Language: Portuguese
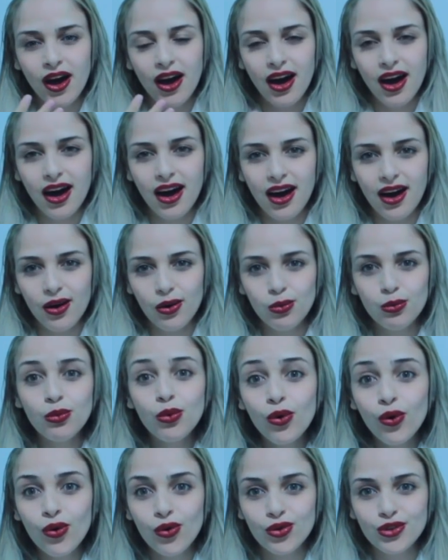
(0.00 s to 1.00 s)
uh, o
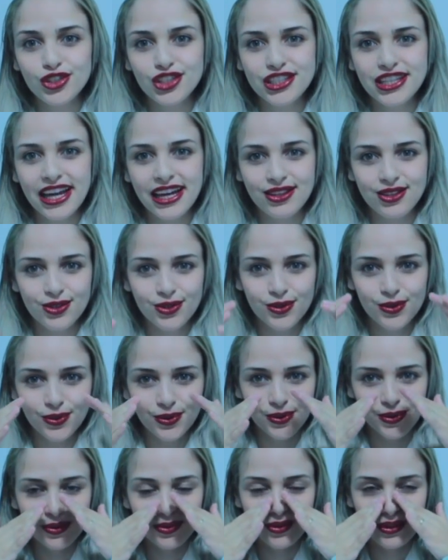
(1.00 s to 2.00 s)
muco de dentro
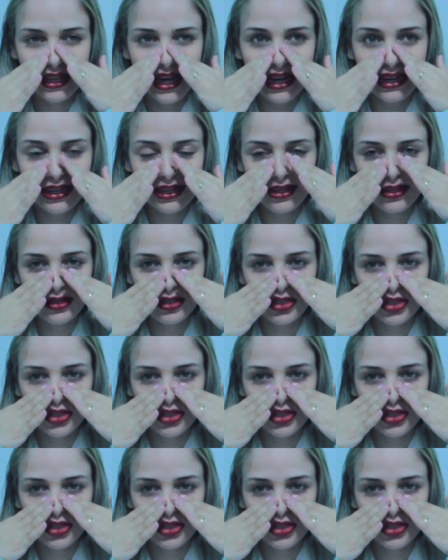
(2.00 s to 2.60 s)
do, do nariz.